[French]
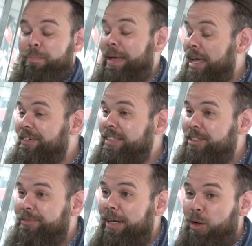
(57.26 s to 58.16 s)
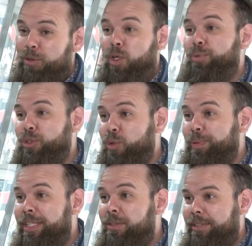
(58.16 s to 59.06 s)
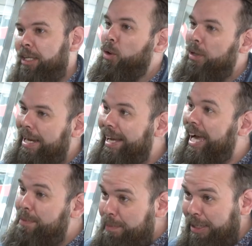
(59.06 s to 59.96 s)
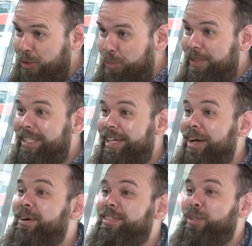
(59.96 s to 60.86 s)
Bien, effectivement, on était un peu surpris. On était agréablement surpris d'ailleurs.